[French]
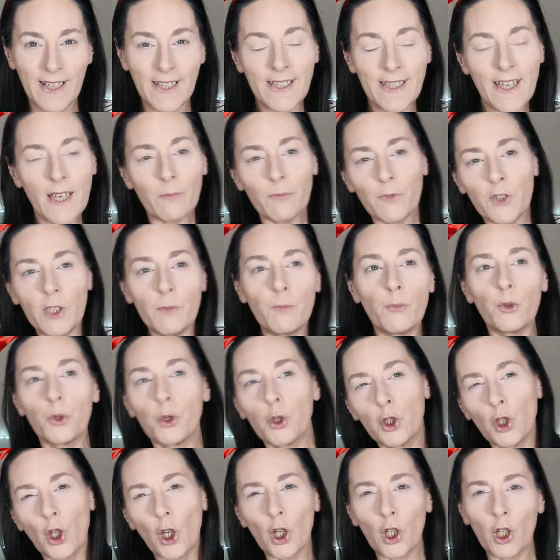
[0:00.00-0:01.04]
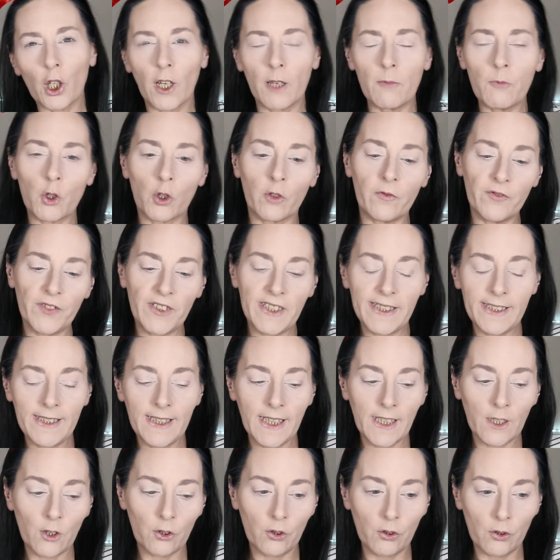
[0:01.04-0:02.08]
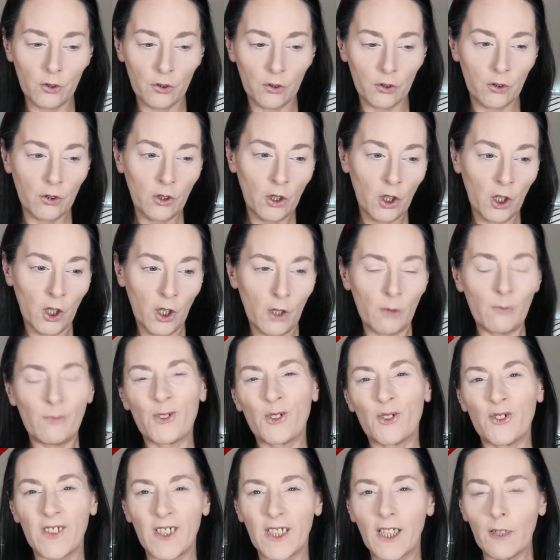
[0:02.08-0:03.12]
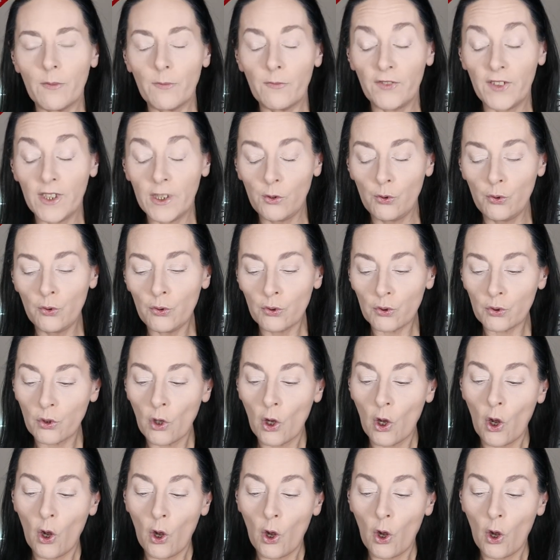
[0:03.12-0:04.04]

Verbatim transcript: il y a un petit peu de cœur quand même, j'ai envie de dire, euh, puisque c'est quand même Vénus.